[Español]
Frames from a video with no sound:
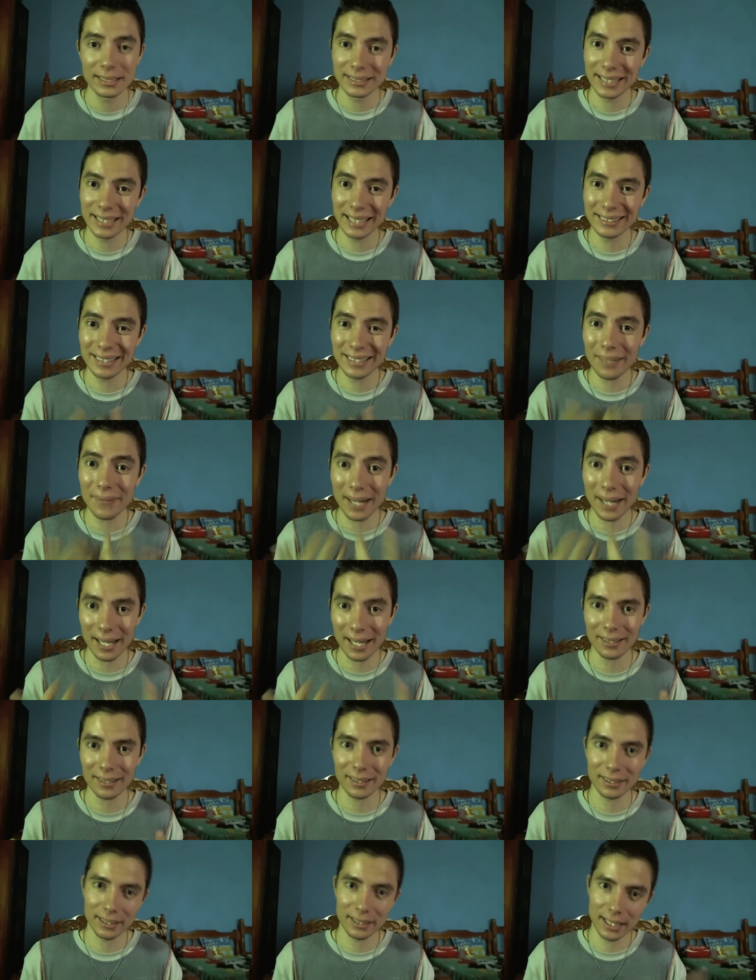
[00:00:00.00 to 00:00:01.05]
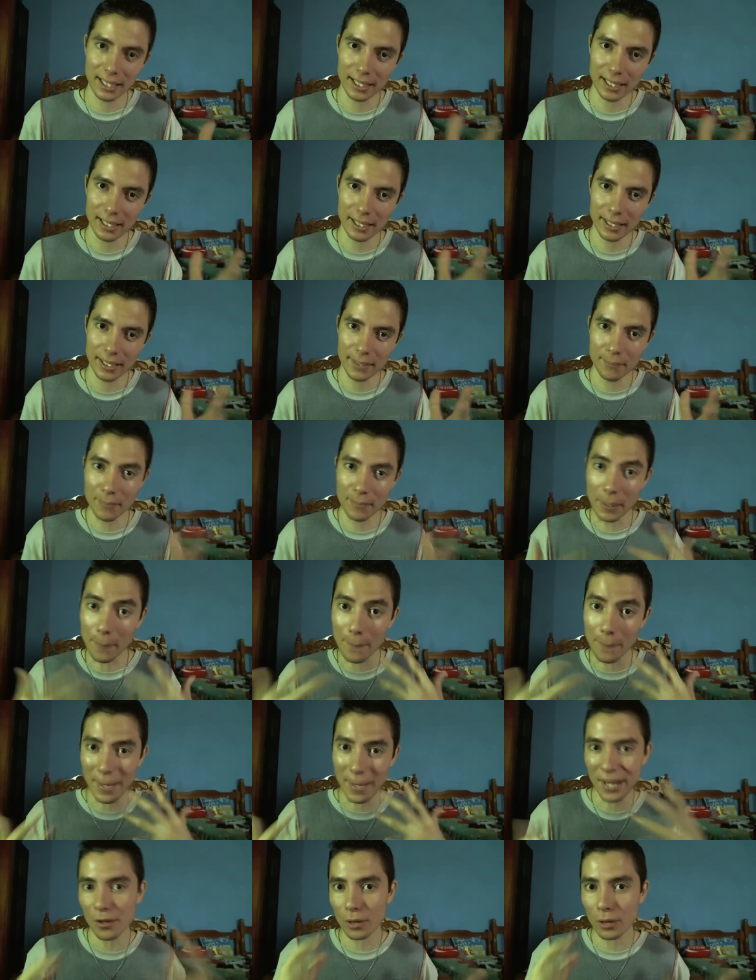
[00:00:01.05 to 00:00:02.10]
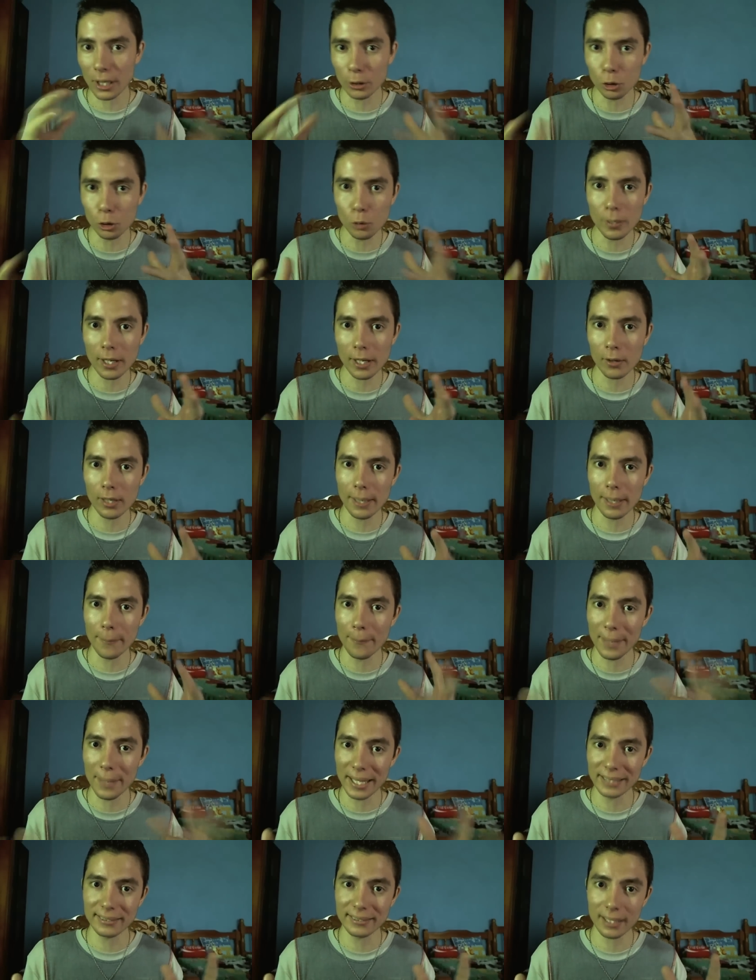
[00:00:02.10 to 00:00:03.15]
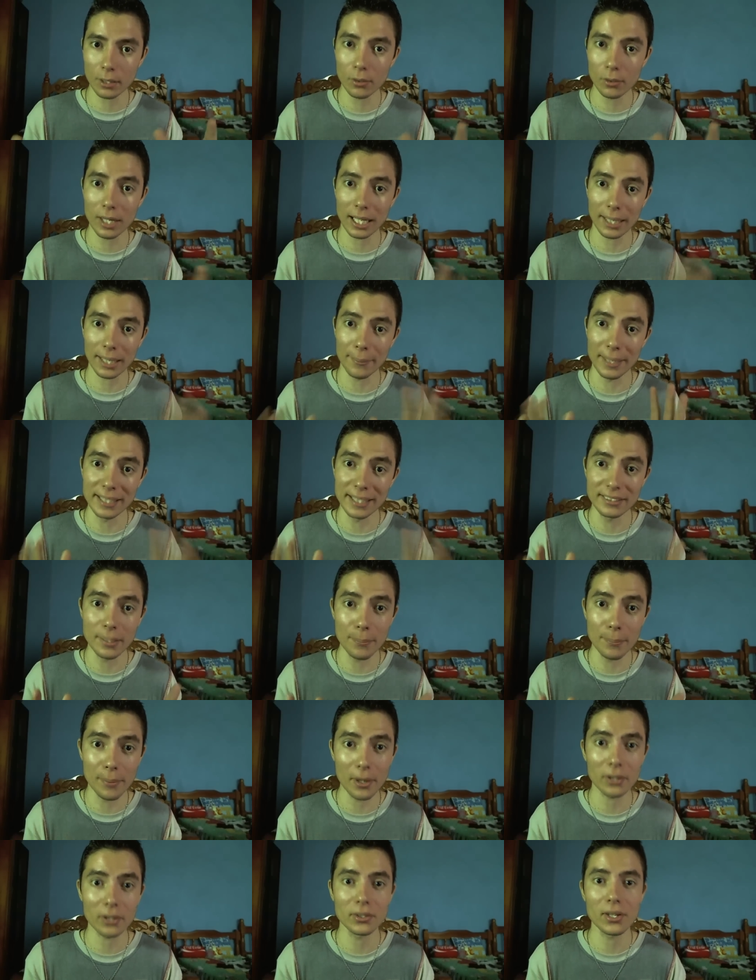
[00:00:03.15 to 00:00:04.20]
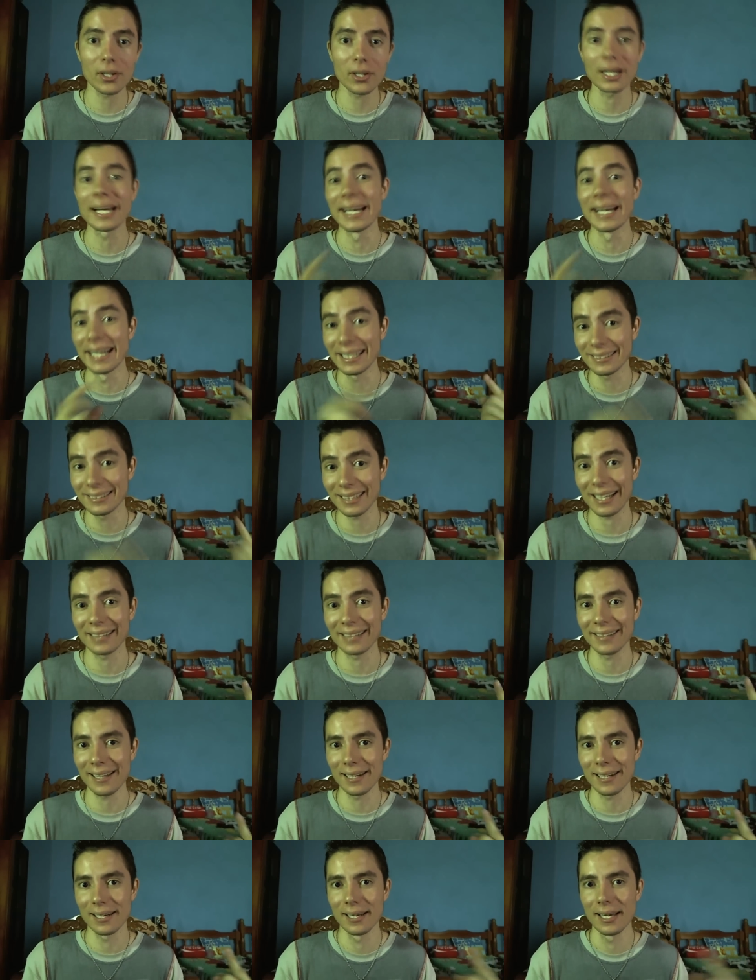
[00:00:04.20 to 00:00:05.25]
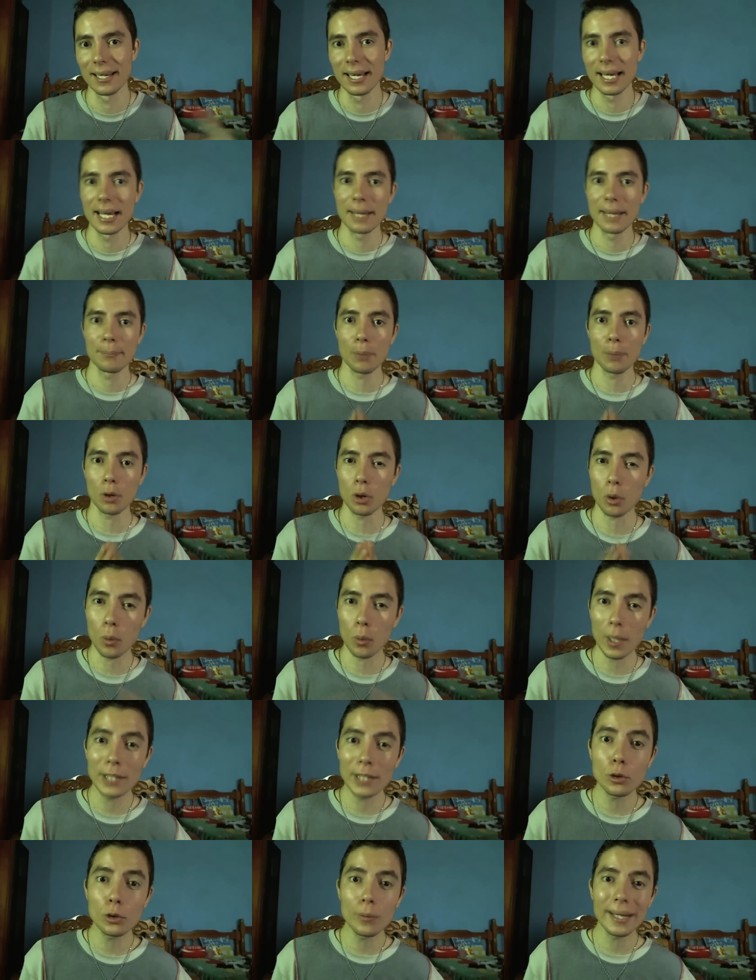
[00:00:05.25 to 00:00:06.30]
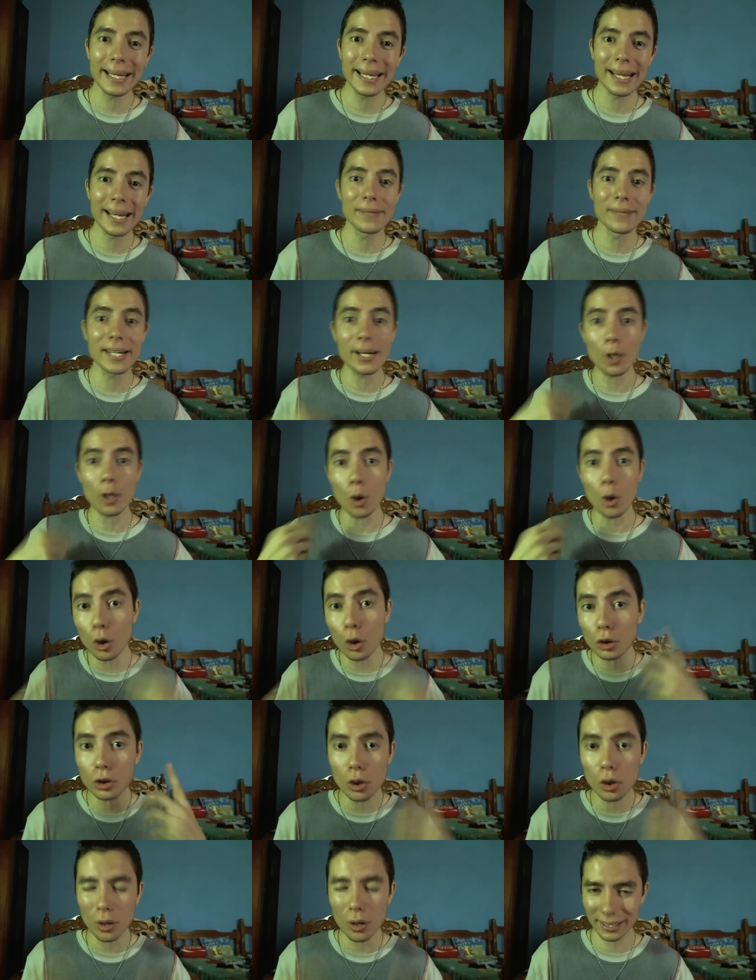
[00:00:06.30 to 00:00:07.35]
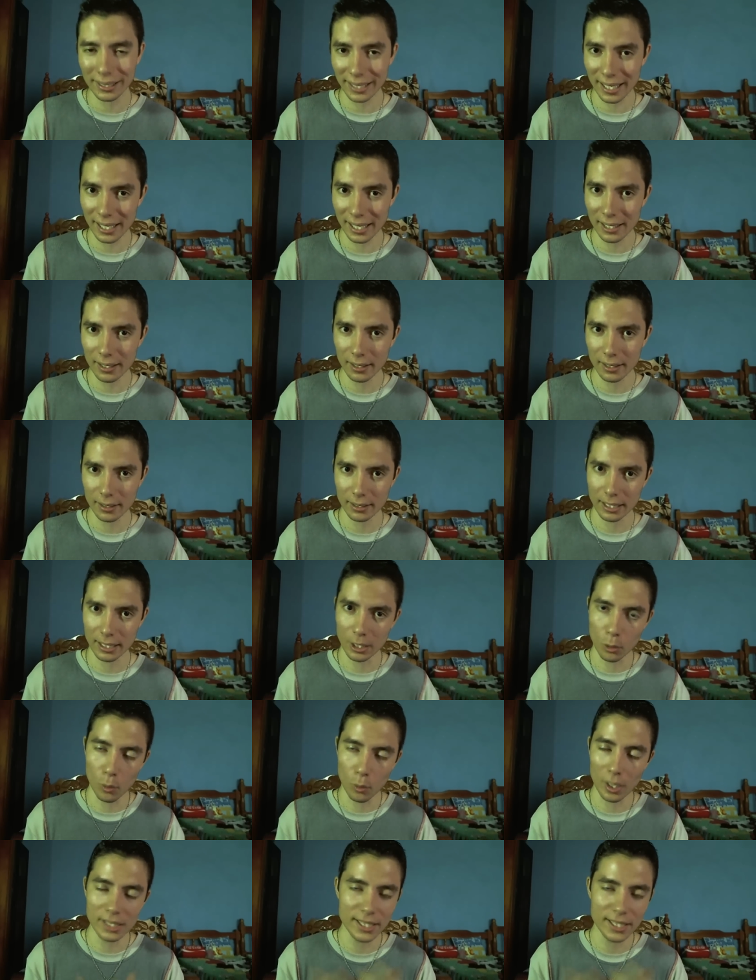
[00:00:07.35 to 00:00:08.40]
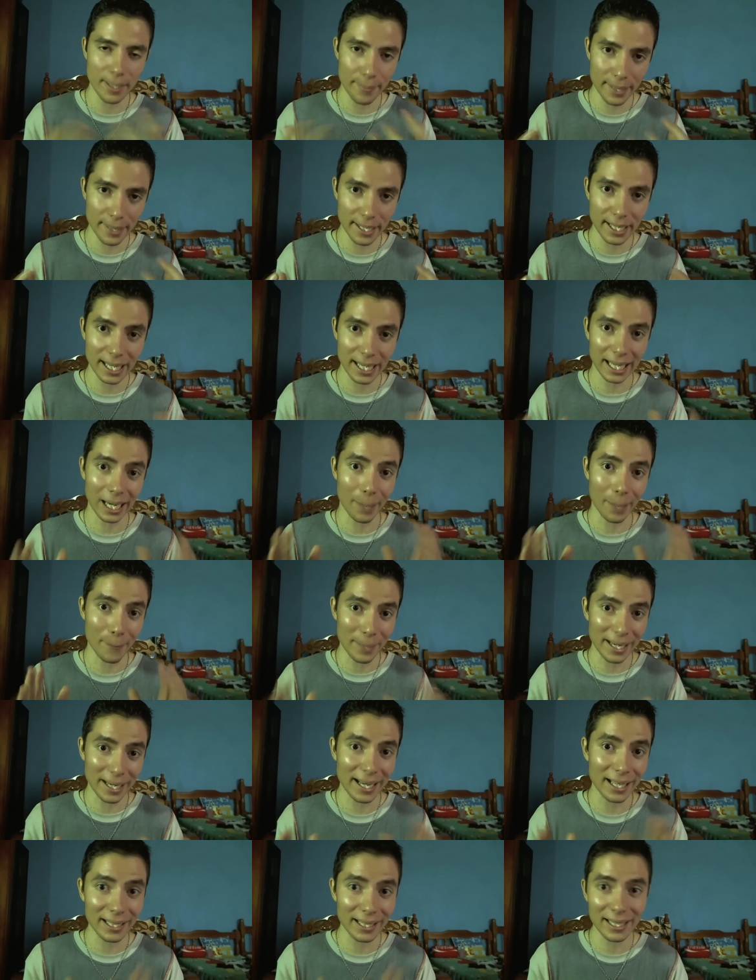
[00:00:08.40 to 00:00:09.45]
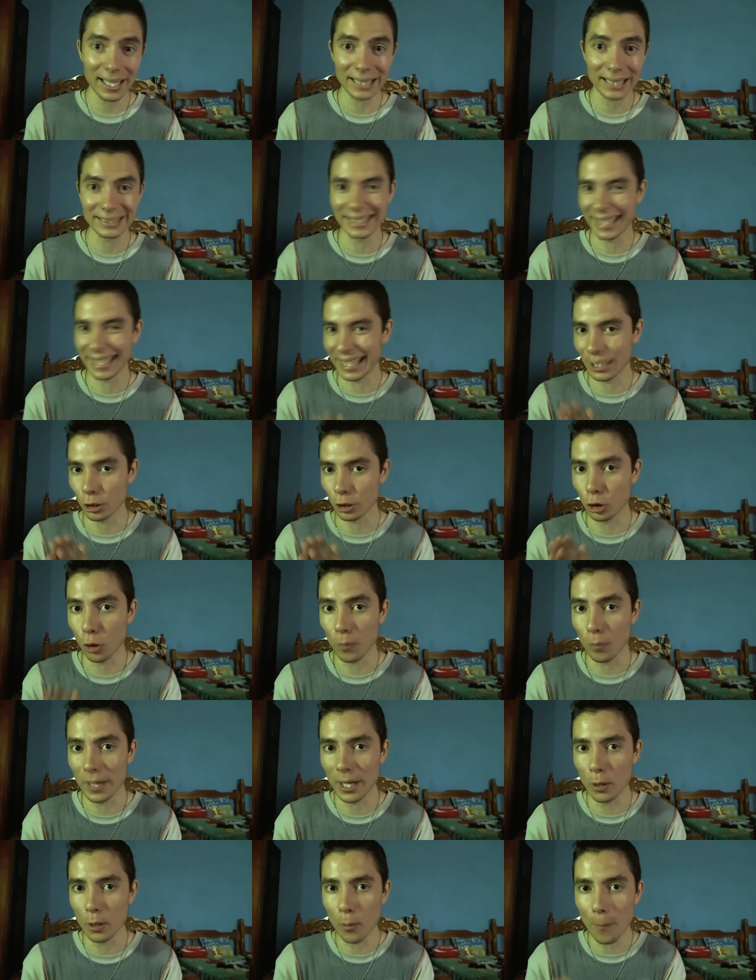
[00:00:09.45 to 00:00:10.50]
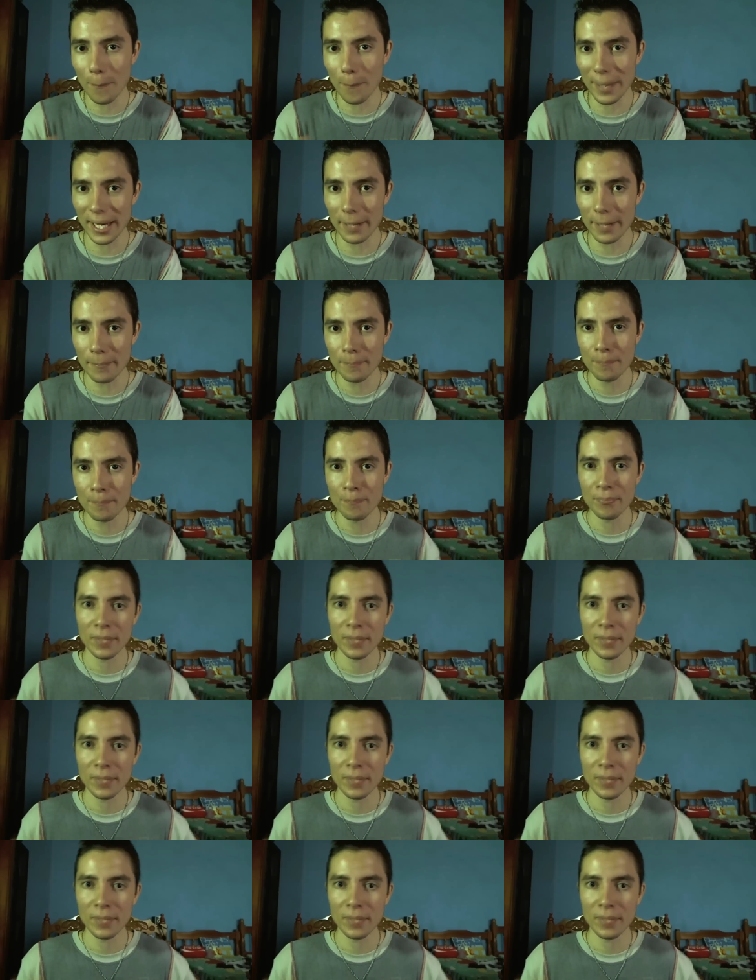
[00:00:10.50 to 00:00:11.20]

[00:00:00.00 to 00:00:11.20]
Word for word: ya sabrán de mi pedo que tuve con la empresa con la que me hice partner en ese canal. Por lo cual tuve que abrir otro canal, el cual llamé Ramé Cadenas WP